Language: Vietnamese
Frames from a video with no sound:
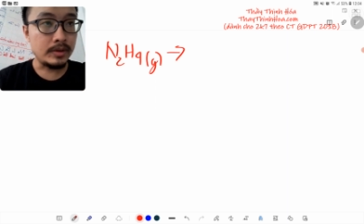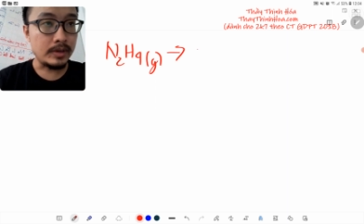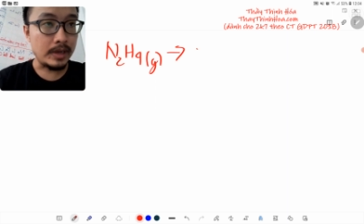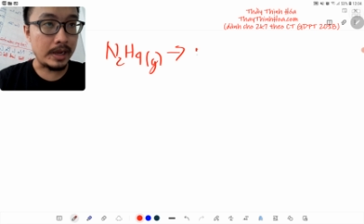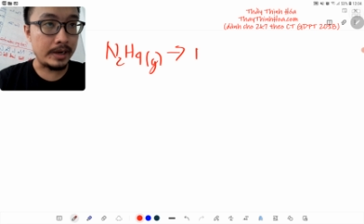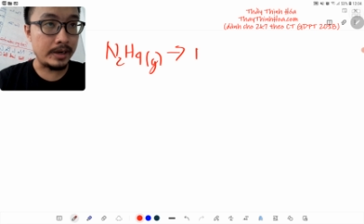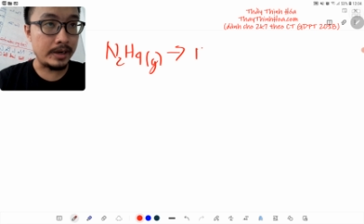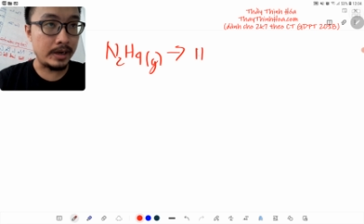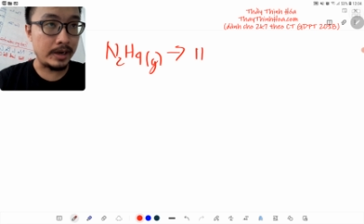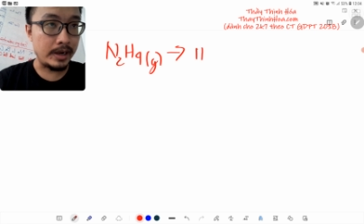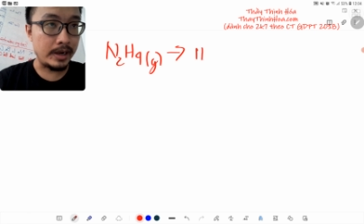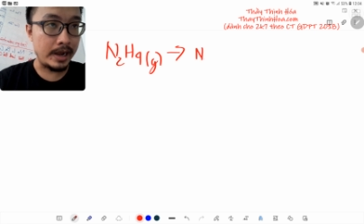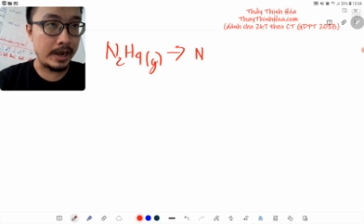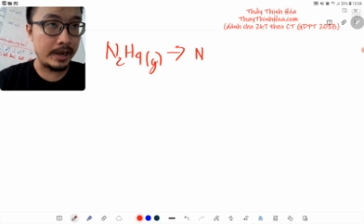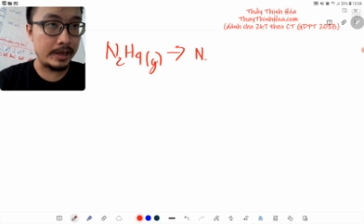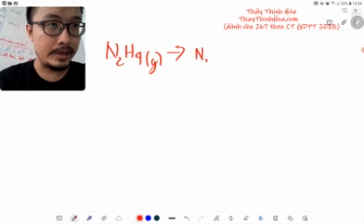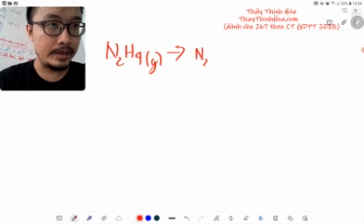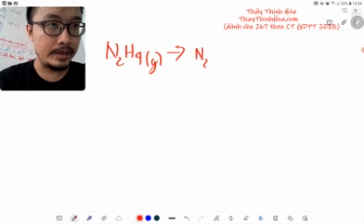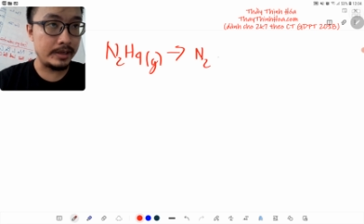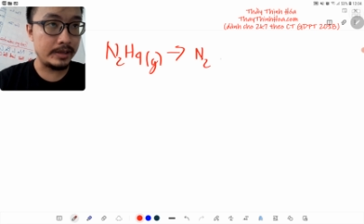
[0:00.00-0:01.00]

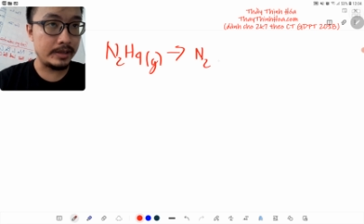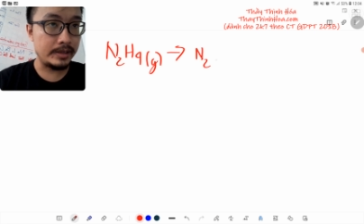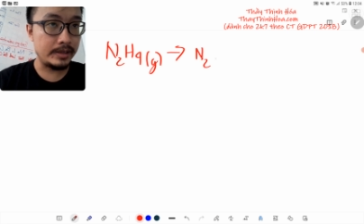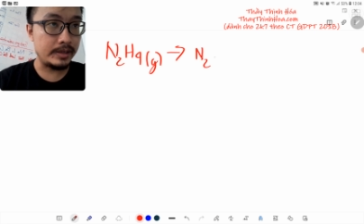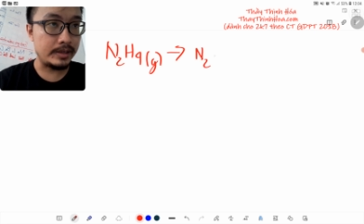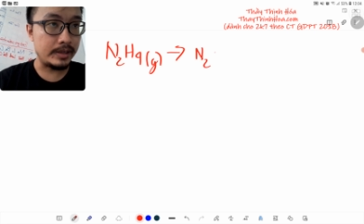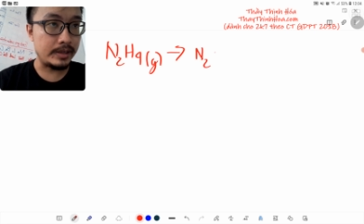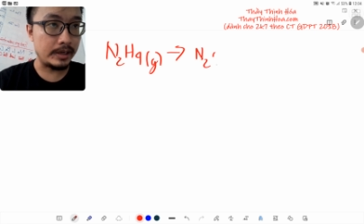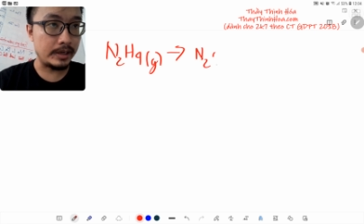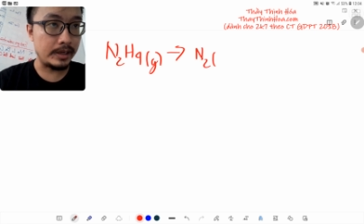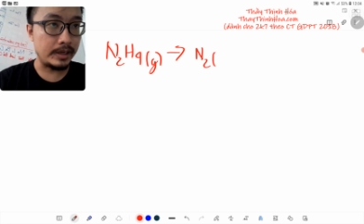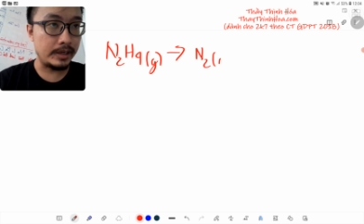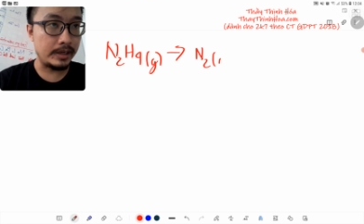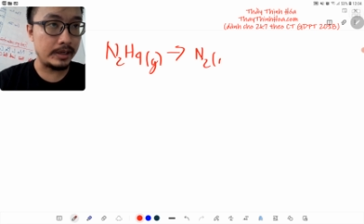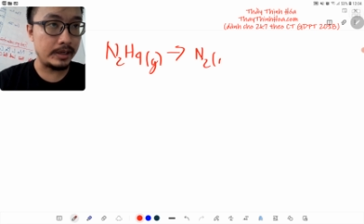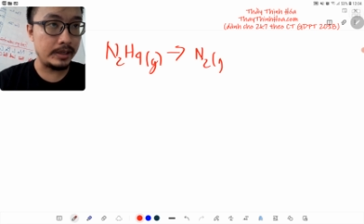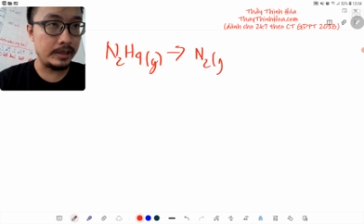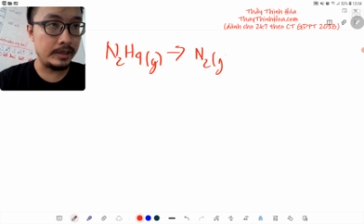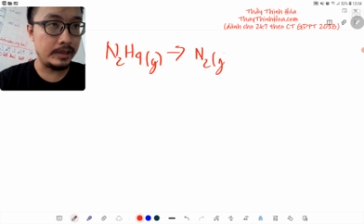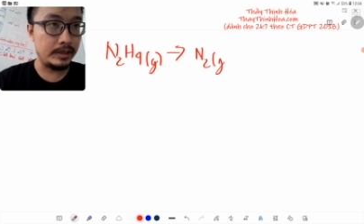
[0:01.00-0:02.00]
N2 trạng thái
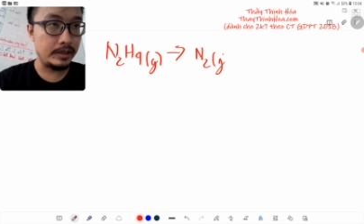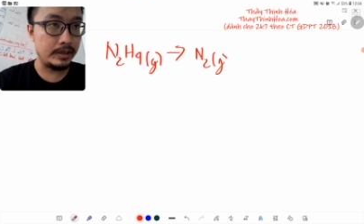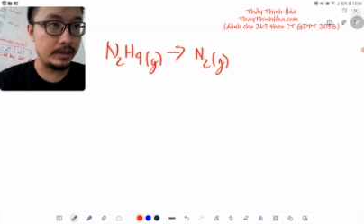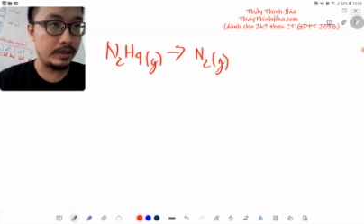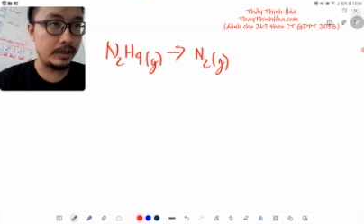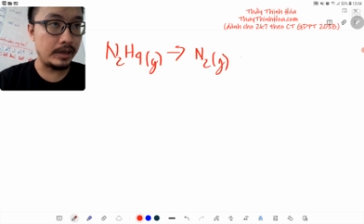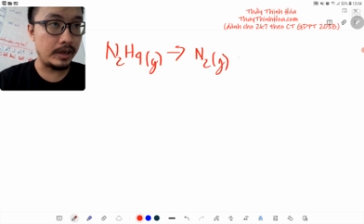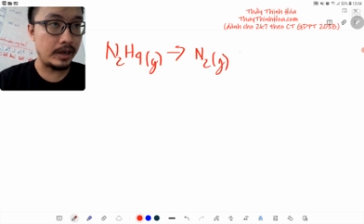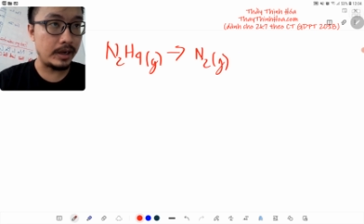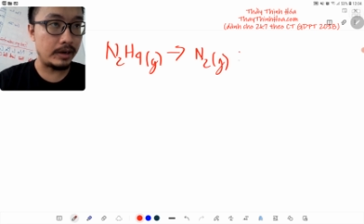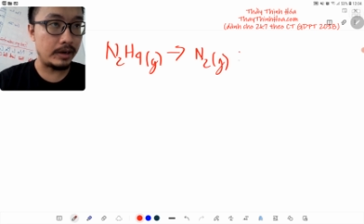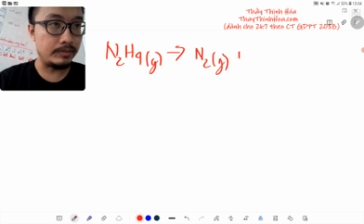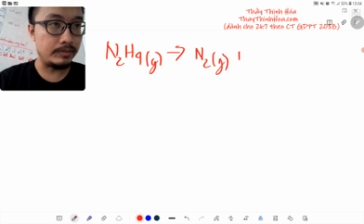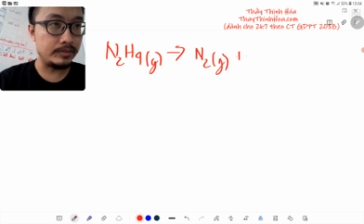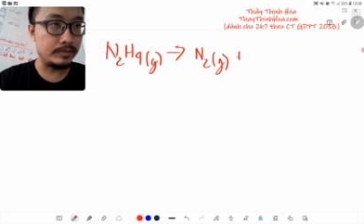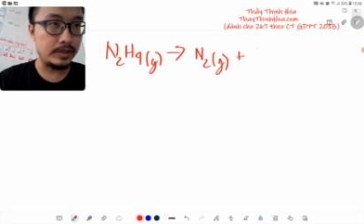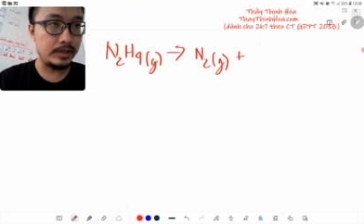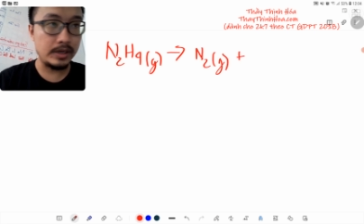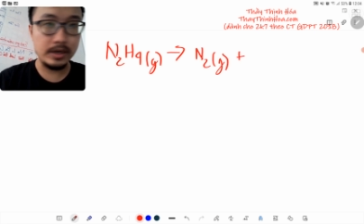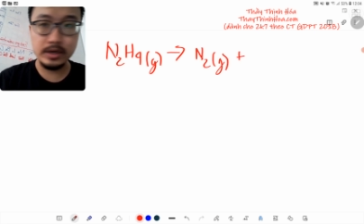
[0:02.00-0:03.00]
khí
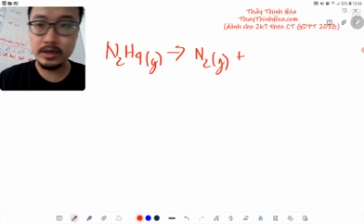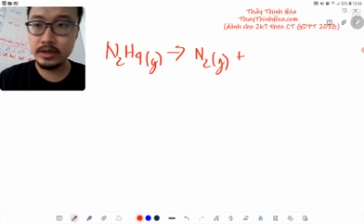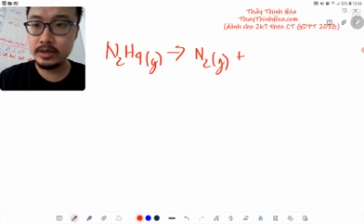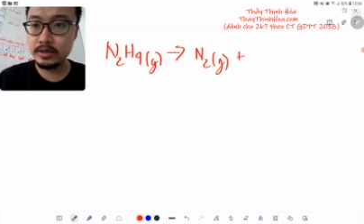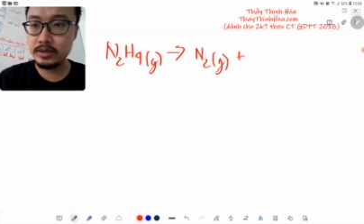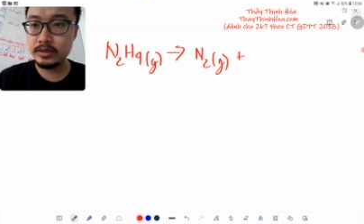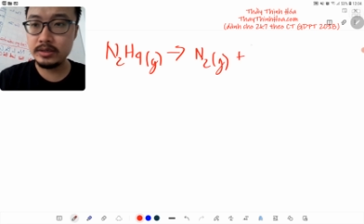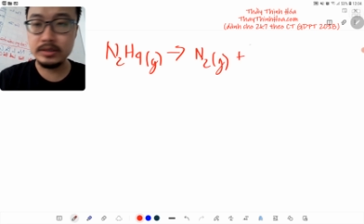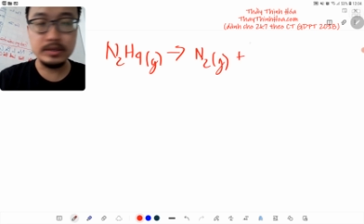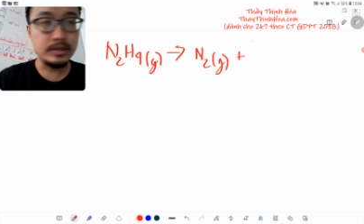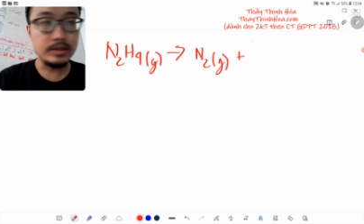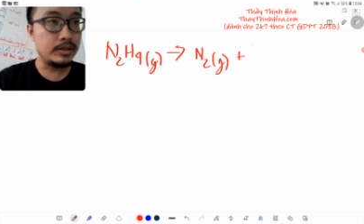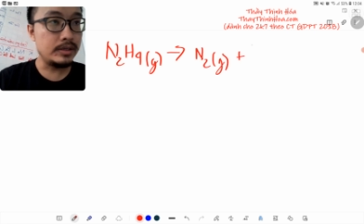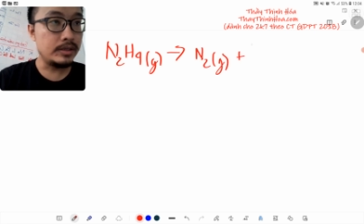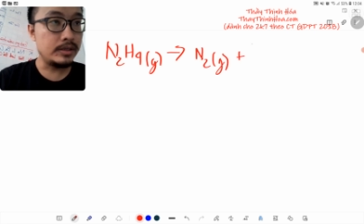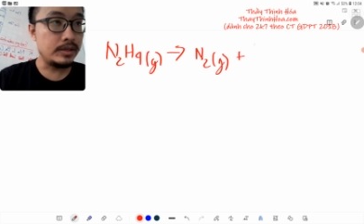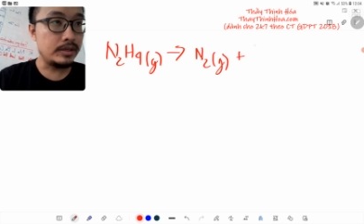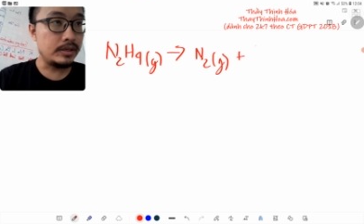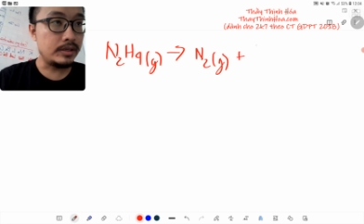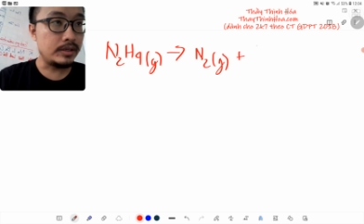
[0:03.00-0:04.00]
cộng cho
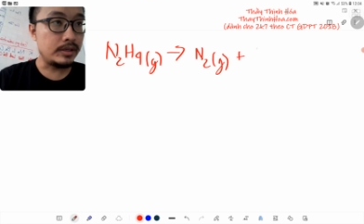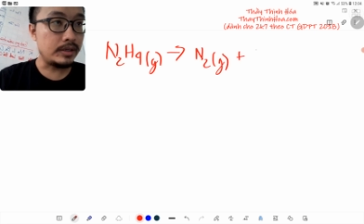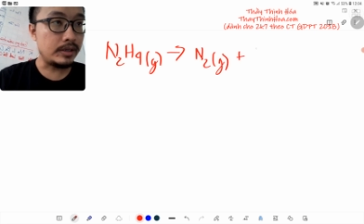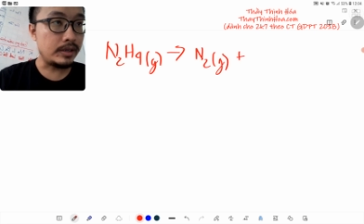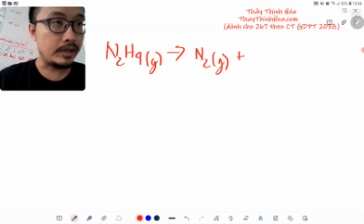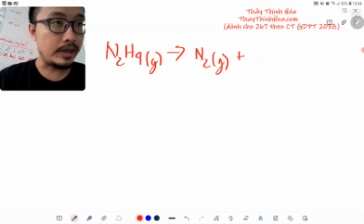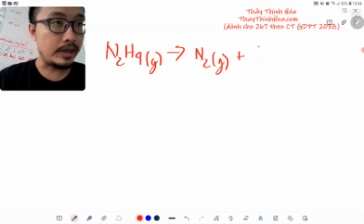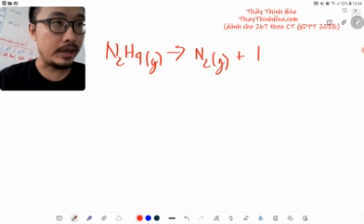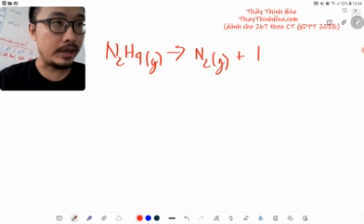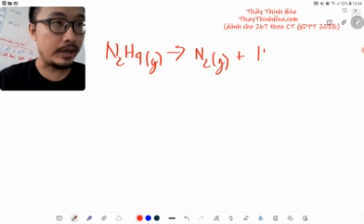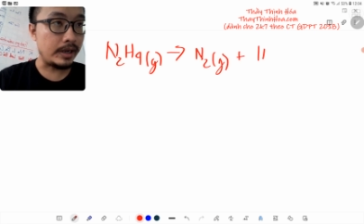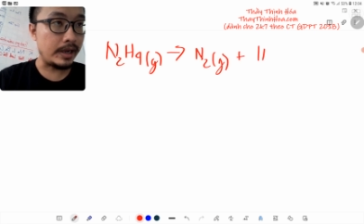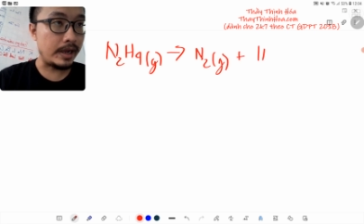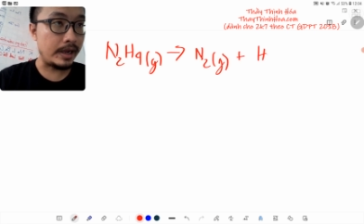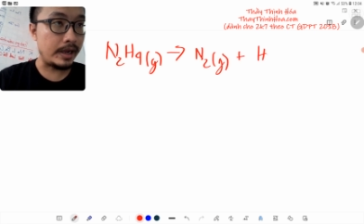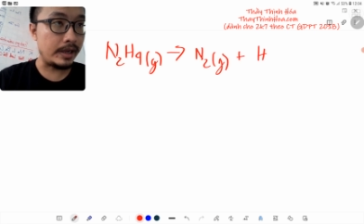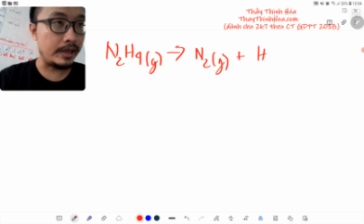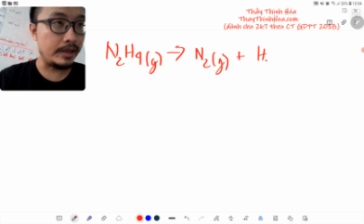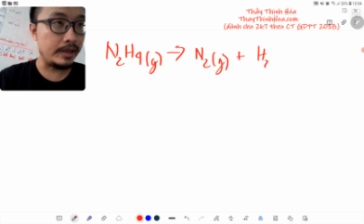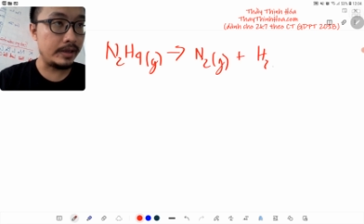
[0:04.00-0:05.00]

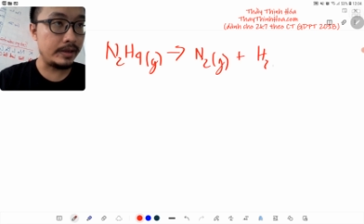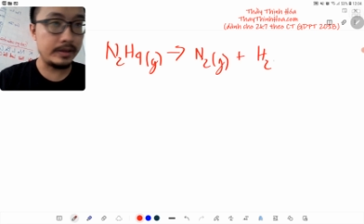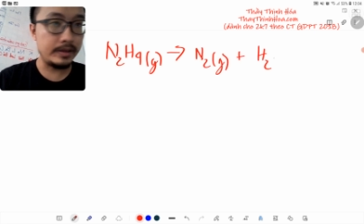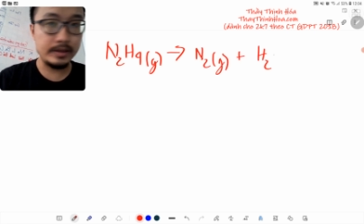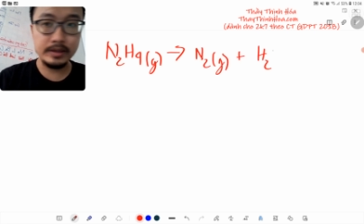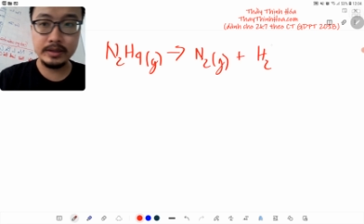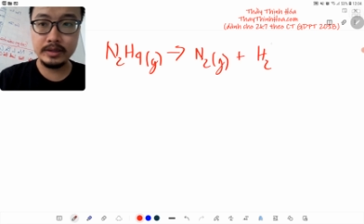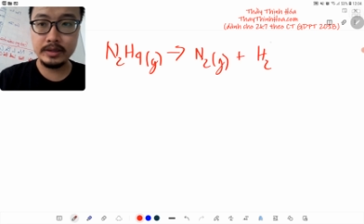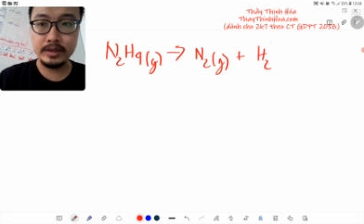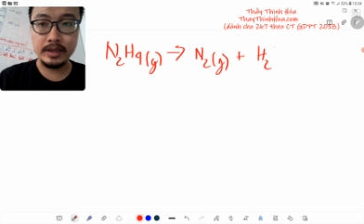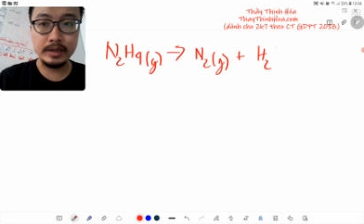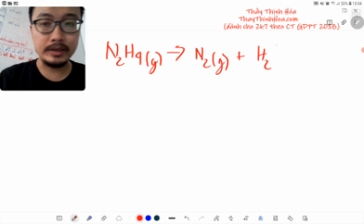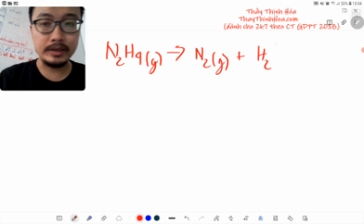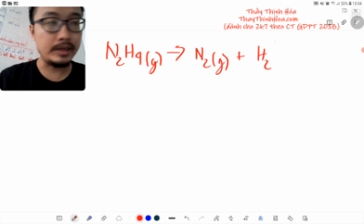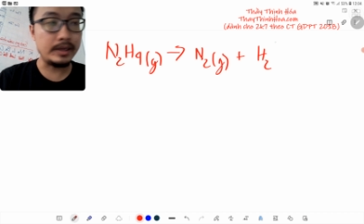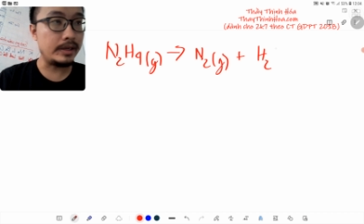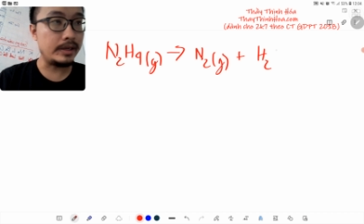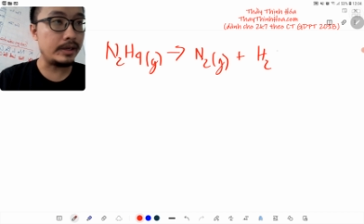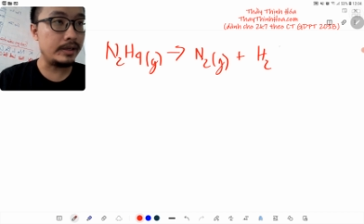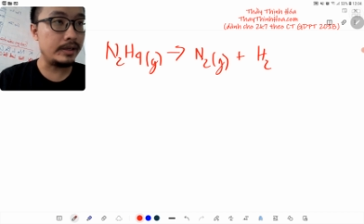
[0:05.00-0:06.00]
H2 trạng
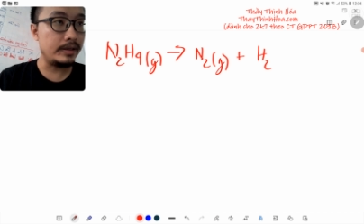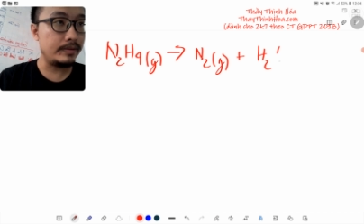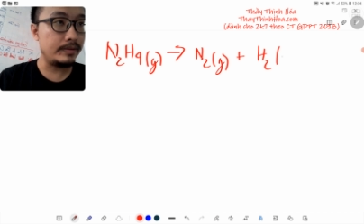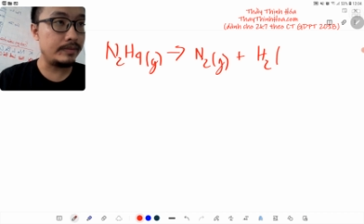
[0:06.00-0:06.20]
thái khí